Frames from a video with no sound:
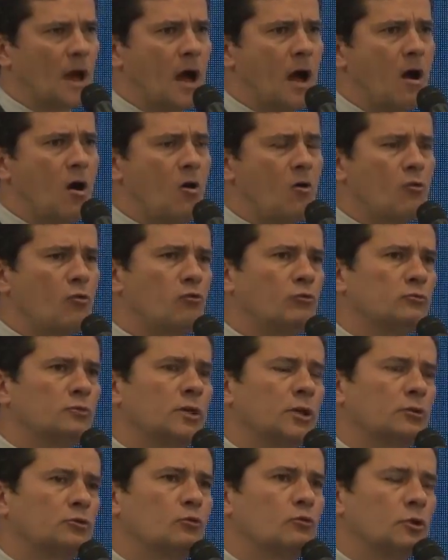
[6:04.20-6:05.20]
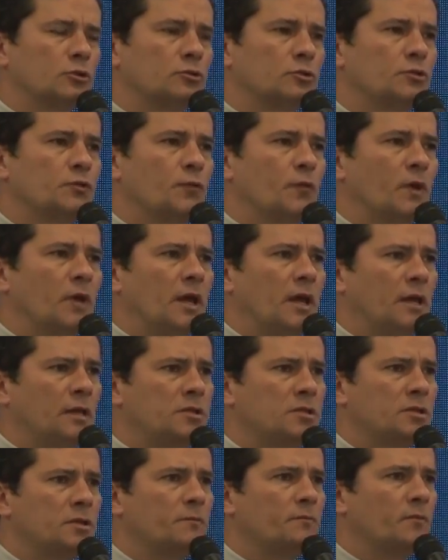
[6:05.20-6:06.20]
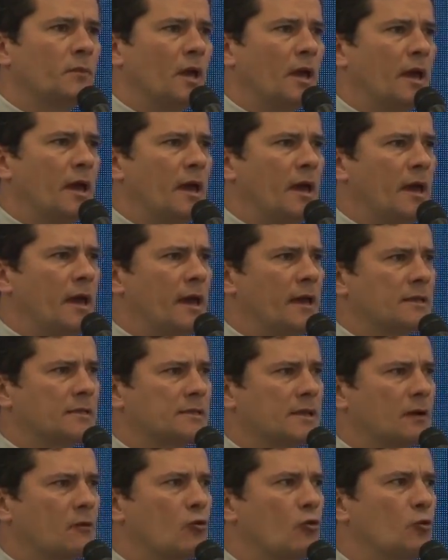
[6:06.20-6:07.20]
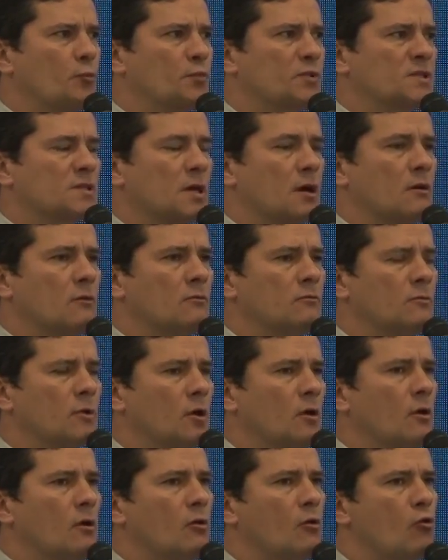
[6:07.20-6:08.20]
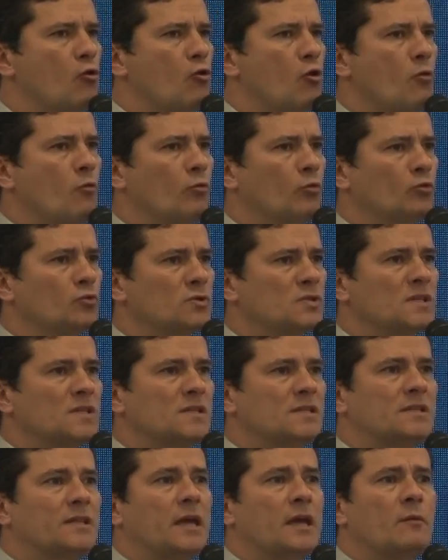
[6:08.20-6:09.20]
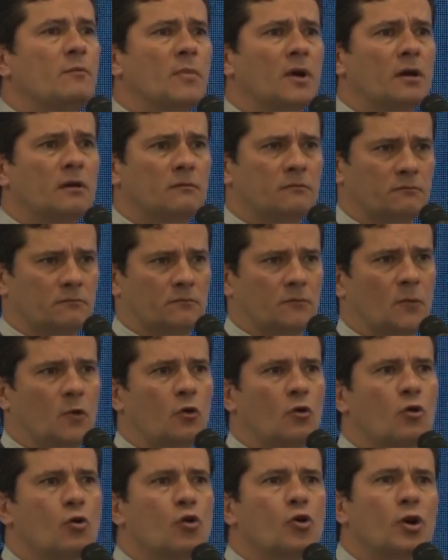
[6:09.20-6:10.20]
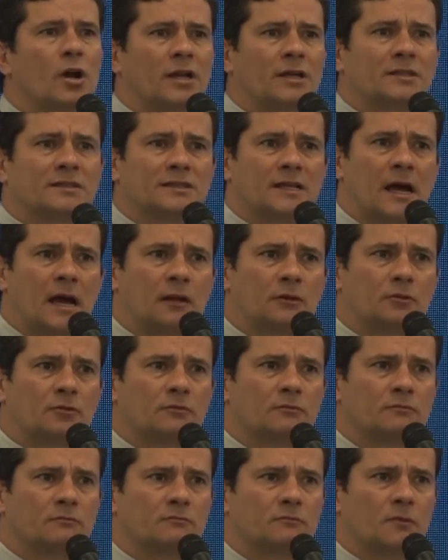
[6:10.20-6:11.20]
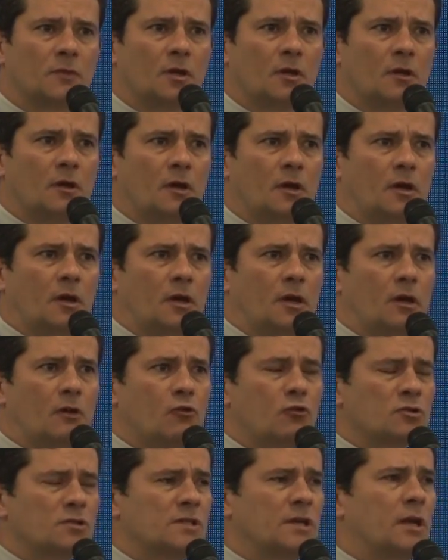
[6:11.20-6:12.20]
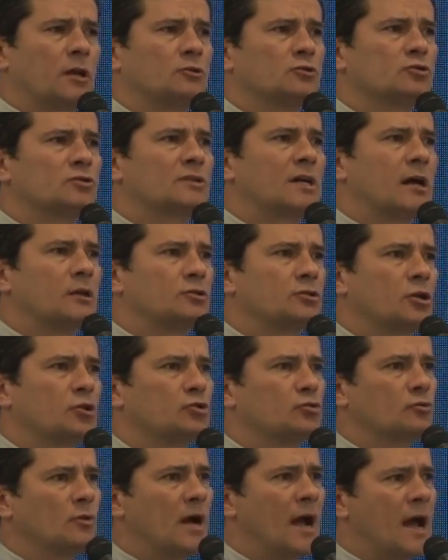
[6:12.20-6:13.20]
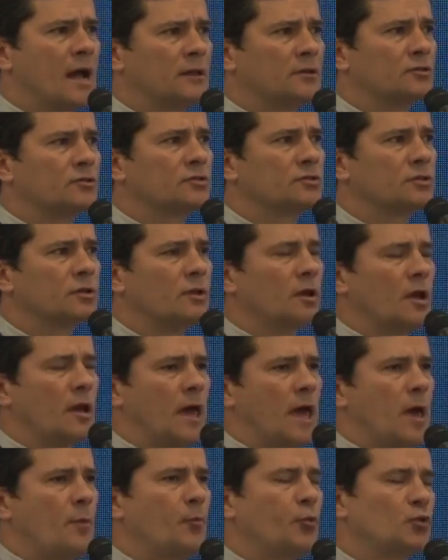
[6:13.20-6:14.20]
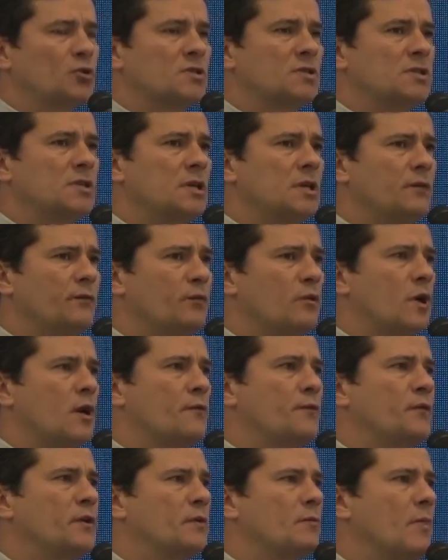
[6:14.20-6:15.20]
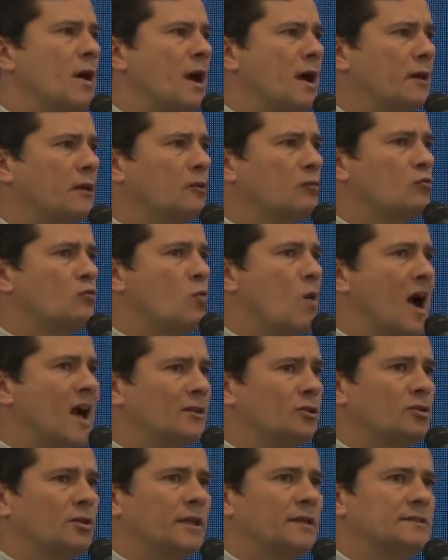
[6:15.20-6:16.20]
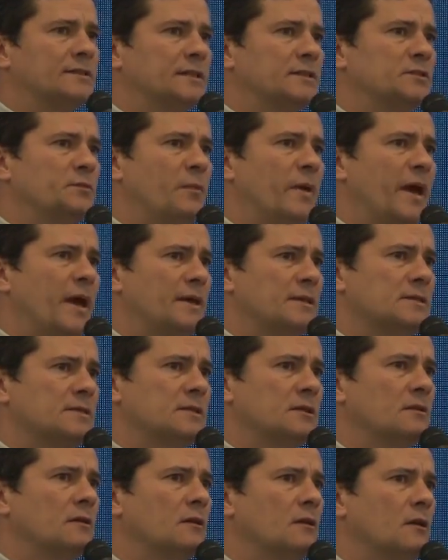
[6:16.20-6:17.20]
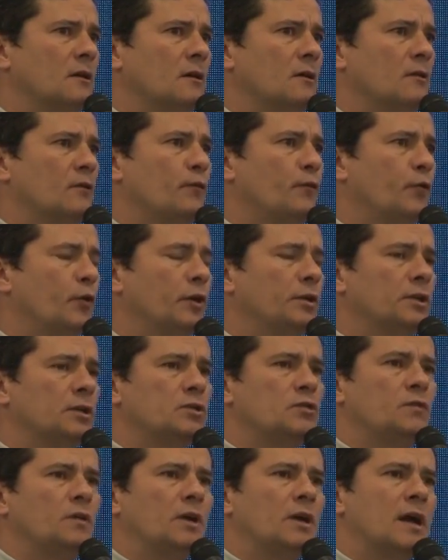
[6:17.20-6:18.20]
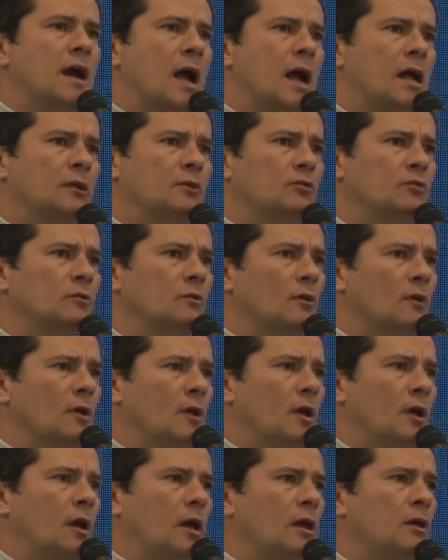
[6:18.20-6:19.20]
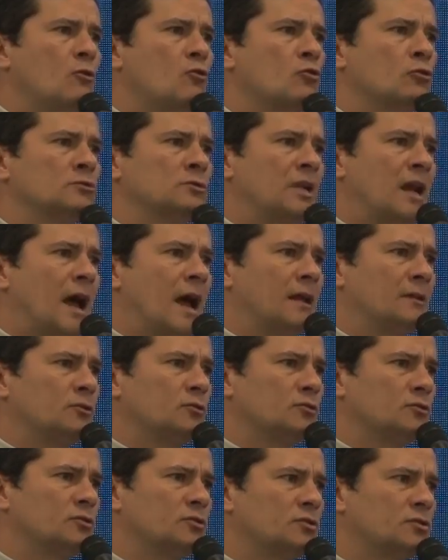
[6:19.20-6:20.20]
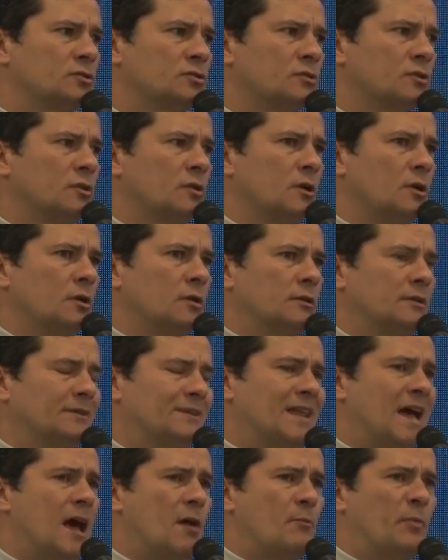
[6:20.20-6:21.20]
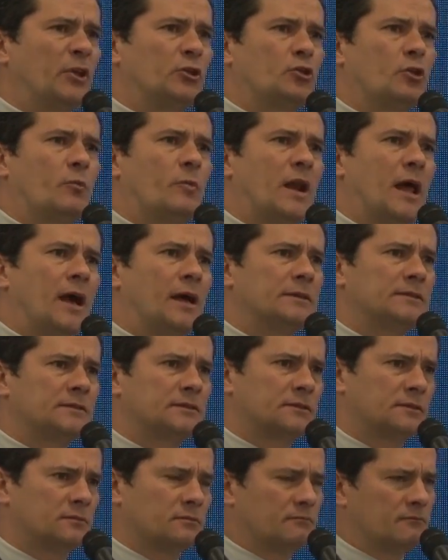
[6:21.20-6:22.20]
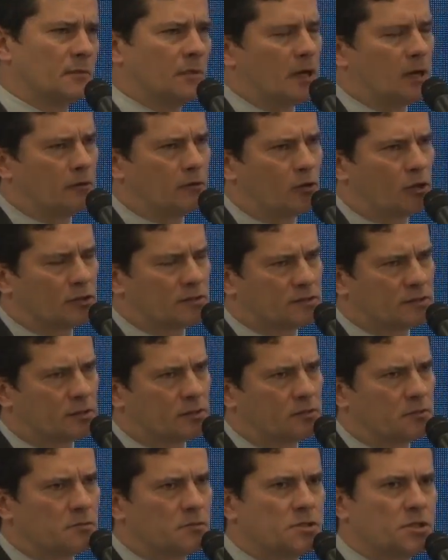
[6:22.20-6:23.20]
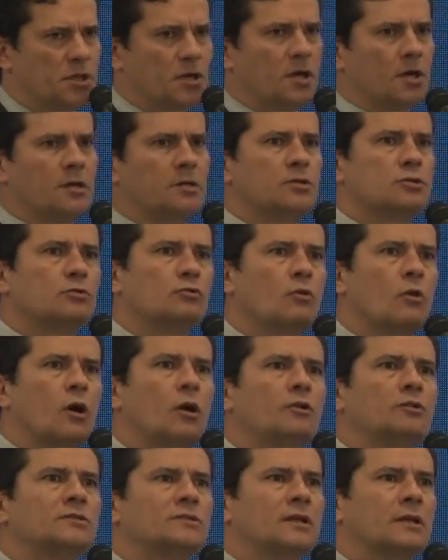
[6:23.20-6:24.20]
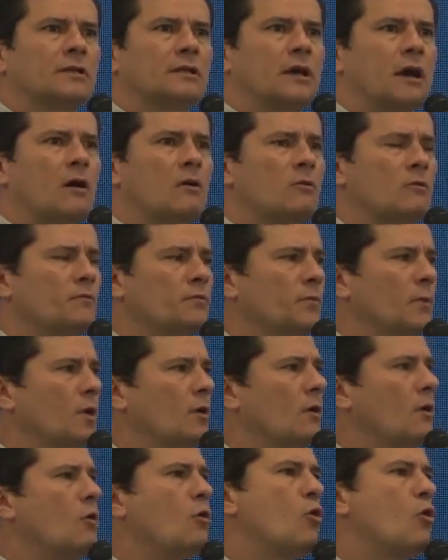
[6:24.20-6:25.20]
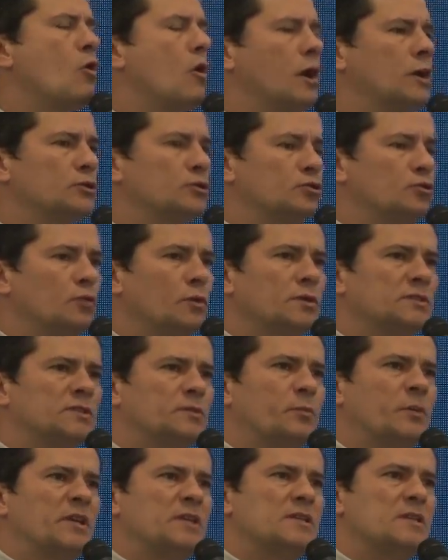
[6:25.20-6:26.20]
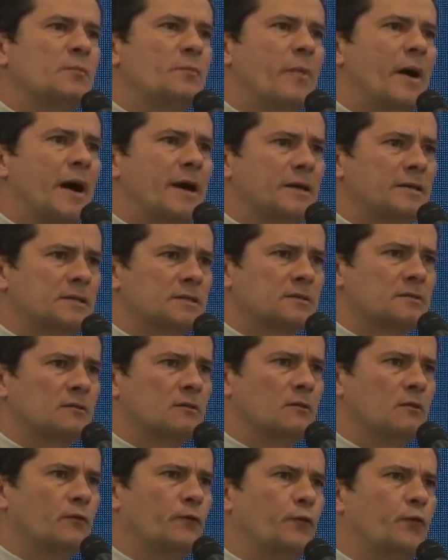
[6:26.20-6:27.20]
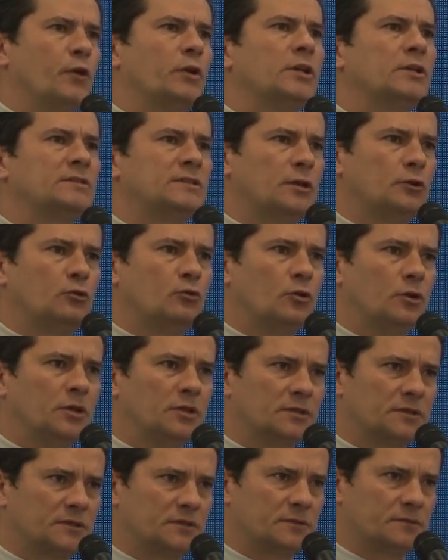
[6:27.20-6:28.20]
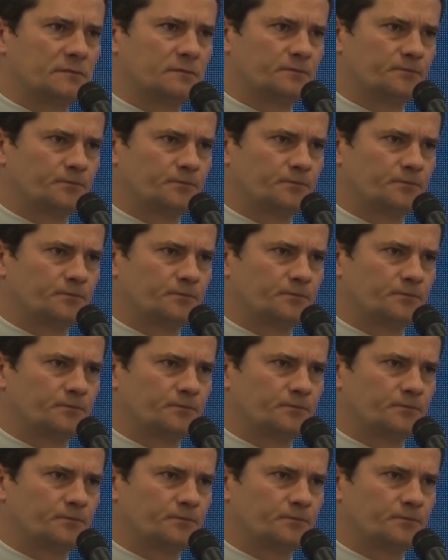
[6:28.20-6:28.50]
Algo um tanto quanto diferente é essa corrupção como um sistema organizado. E considerando os casos já julgados, é possível afirmar que um quadro dessa espécie foi identificado em contratos da Petrobras, a nossa gigante do óleo estatal, com as suas principais fornecedoras,